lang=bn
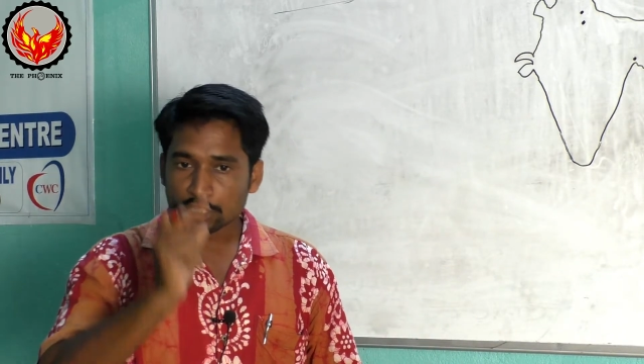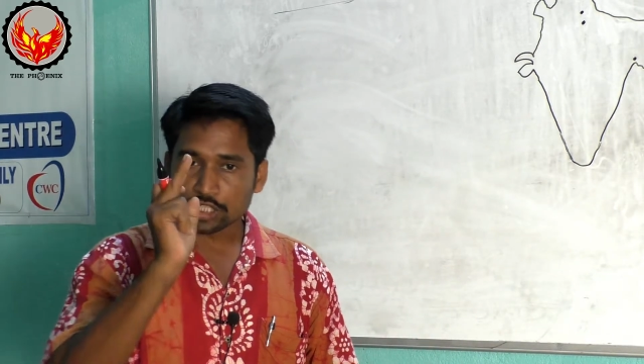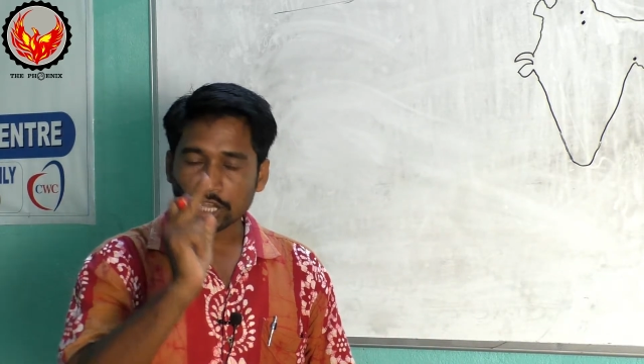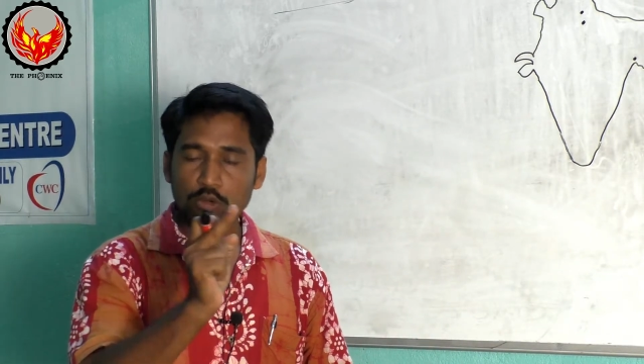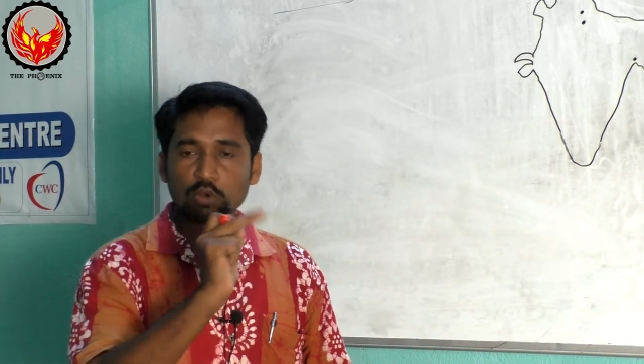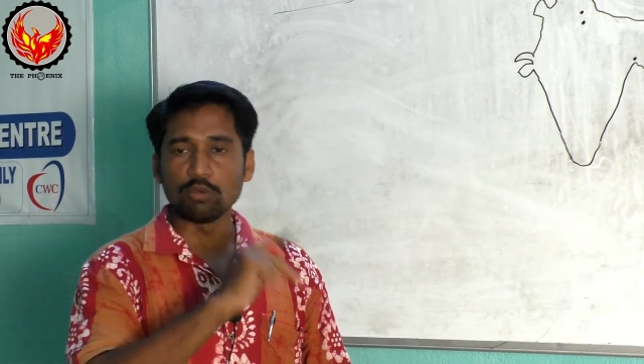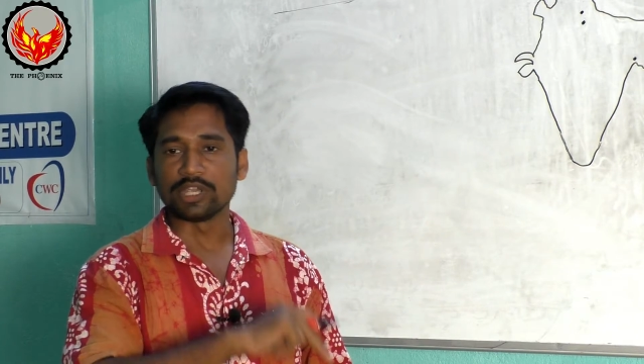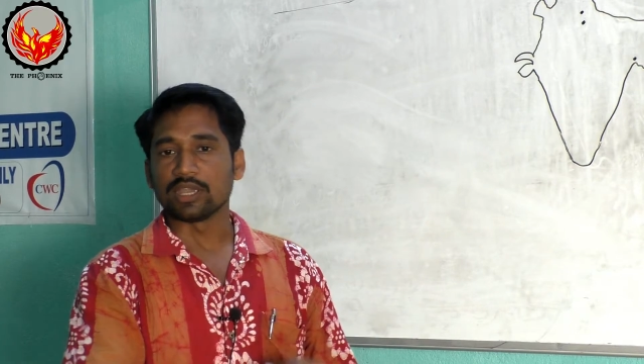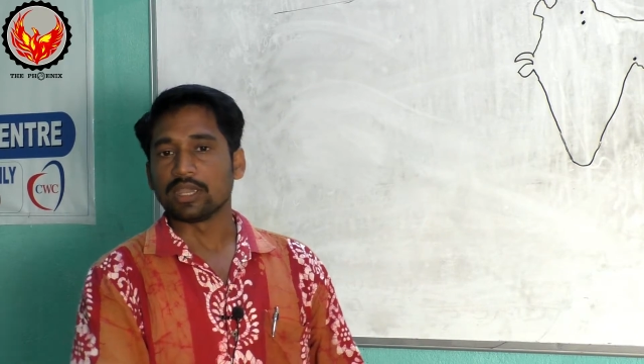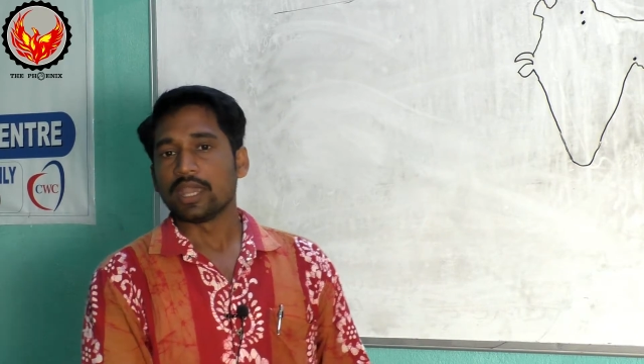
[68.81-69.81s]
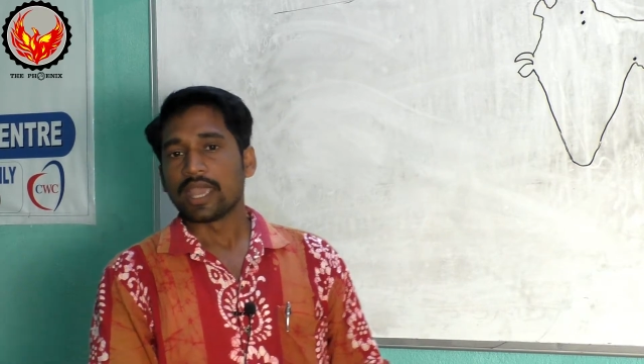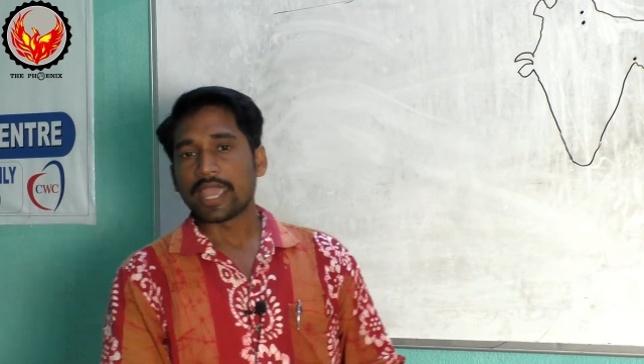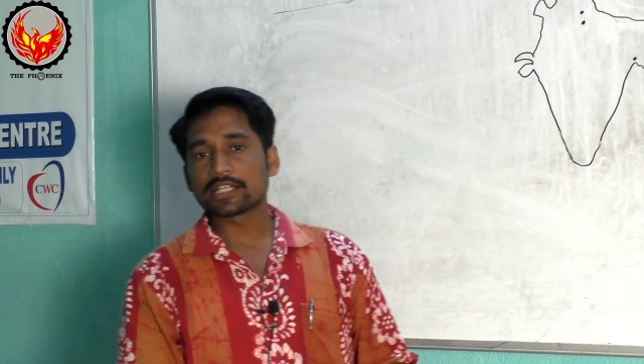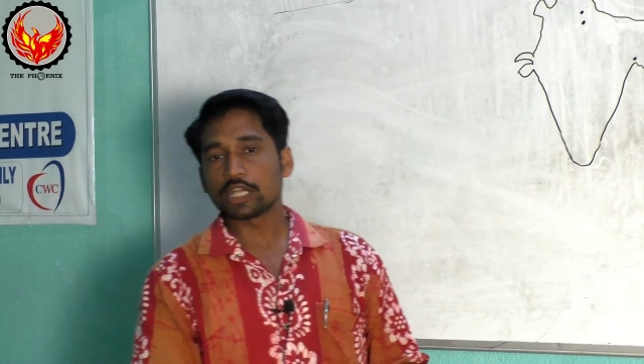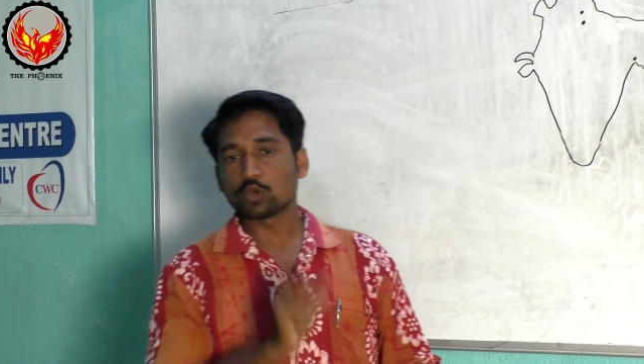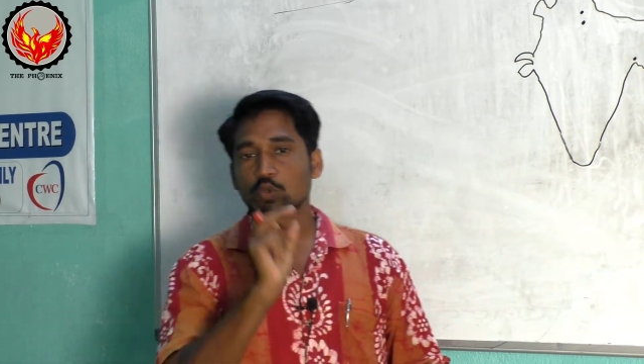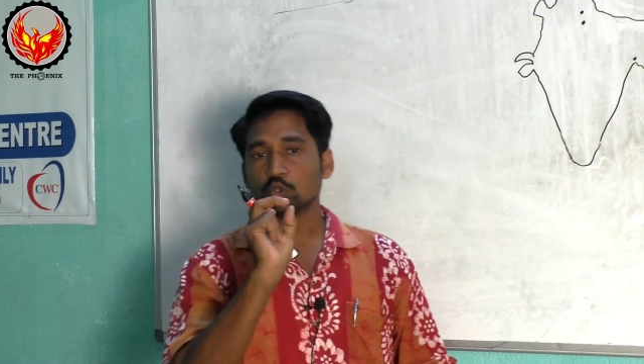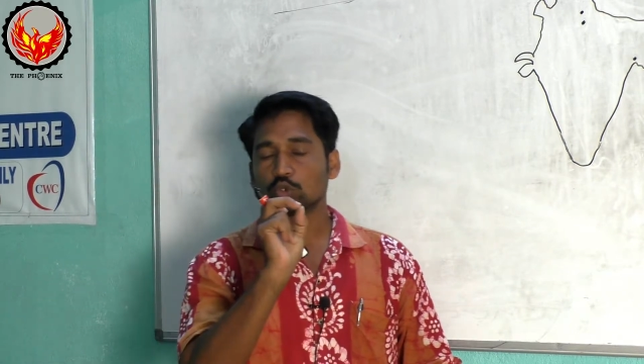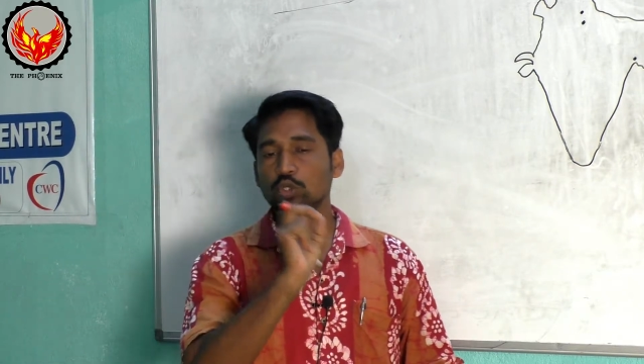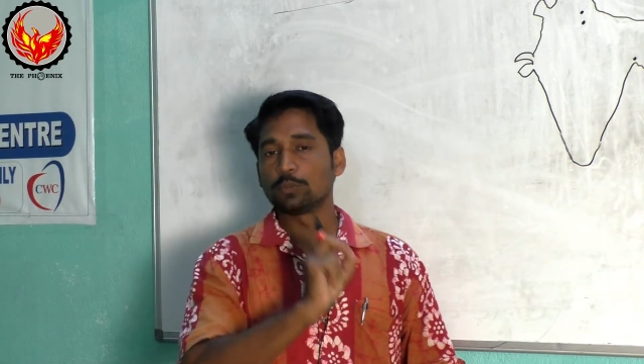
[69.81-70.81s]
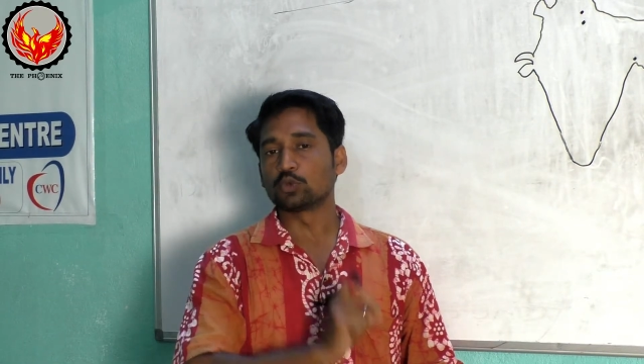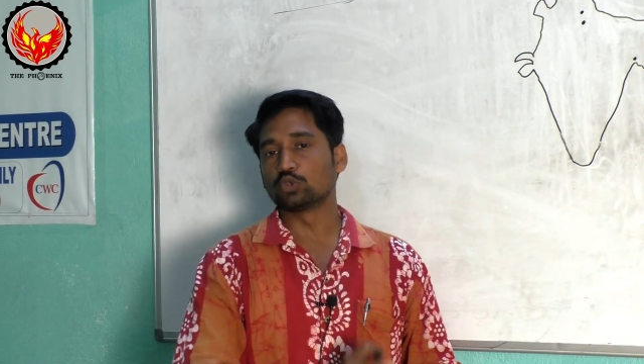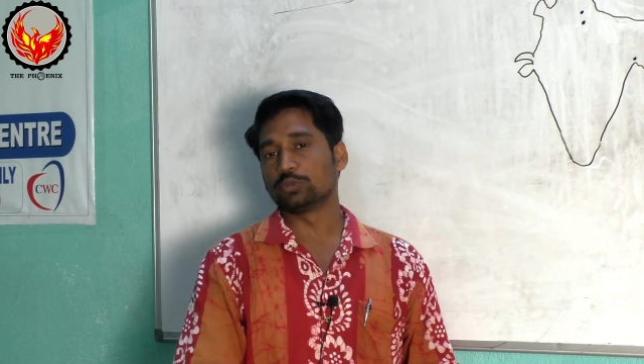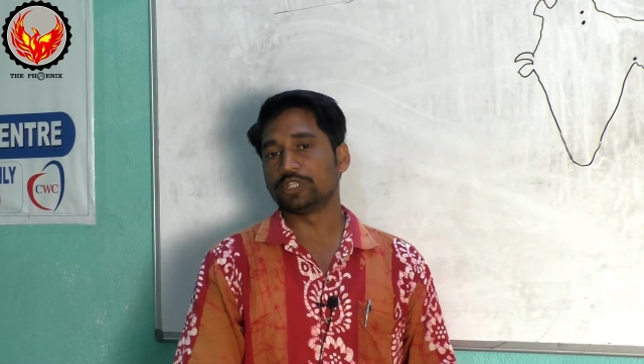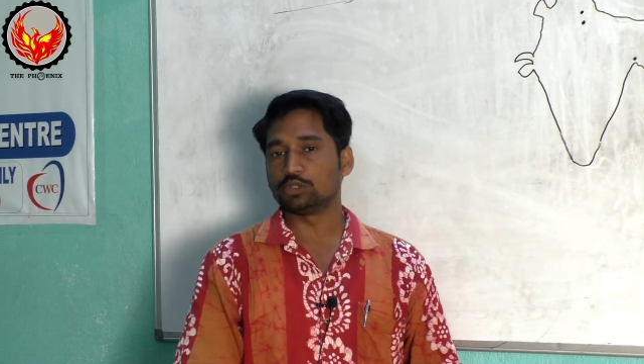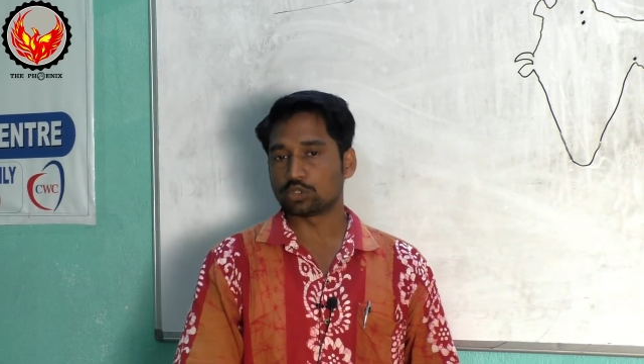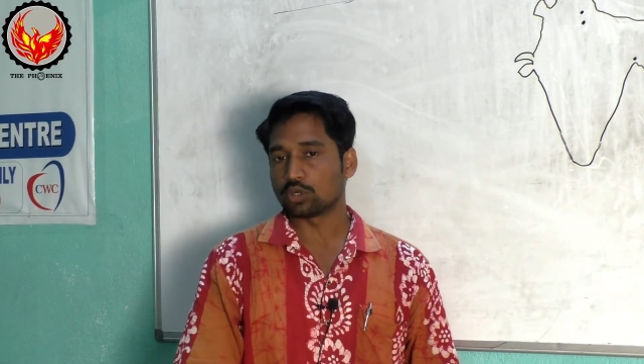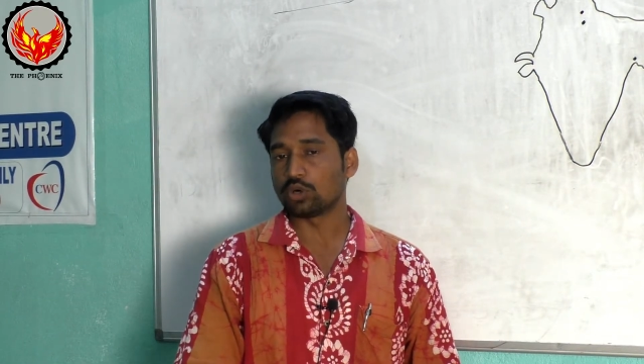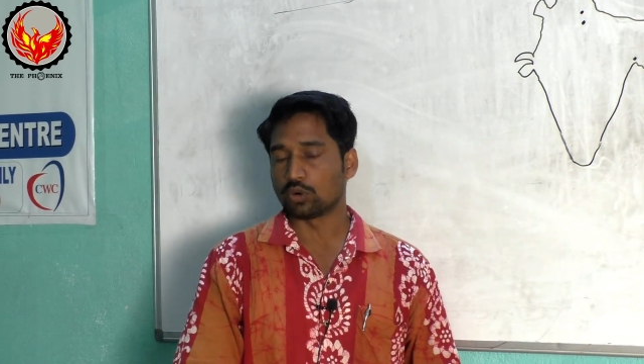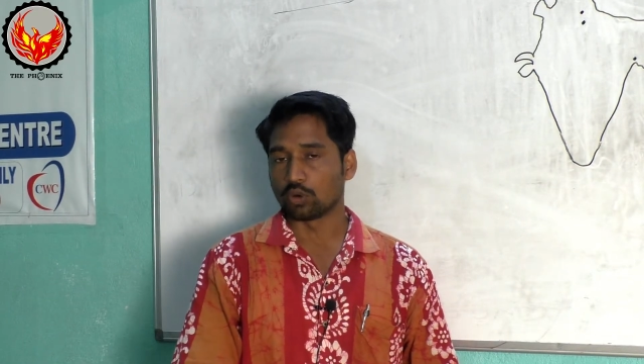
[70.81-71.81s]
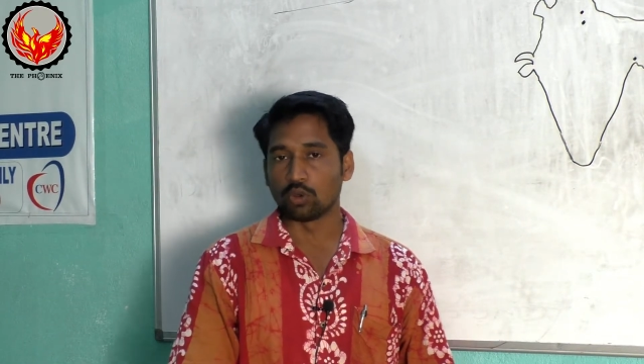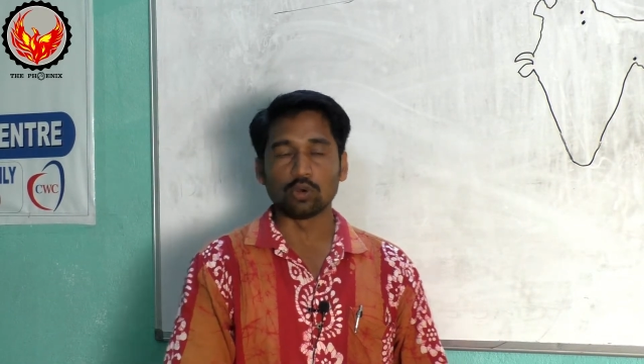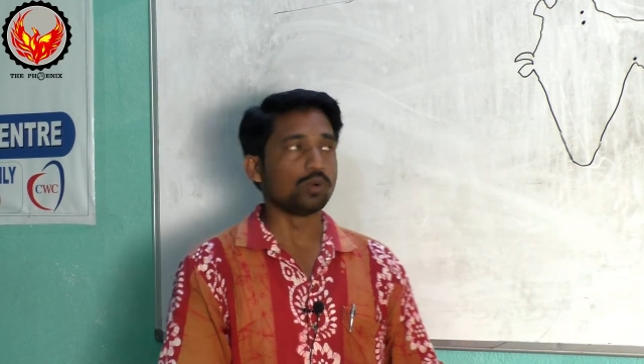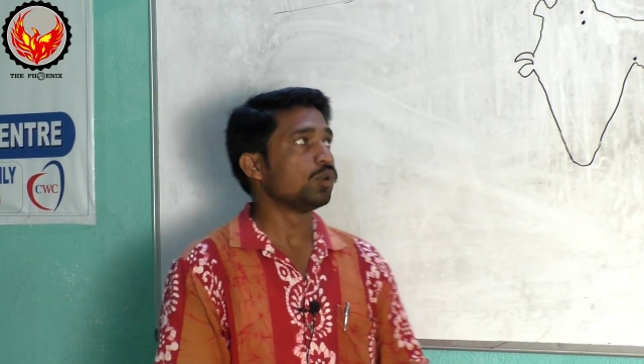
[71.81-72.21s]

সেই রকমই একটি গুরুত্বপূর্ণ বিদ্রোহ হল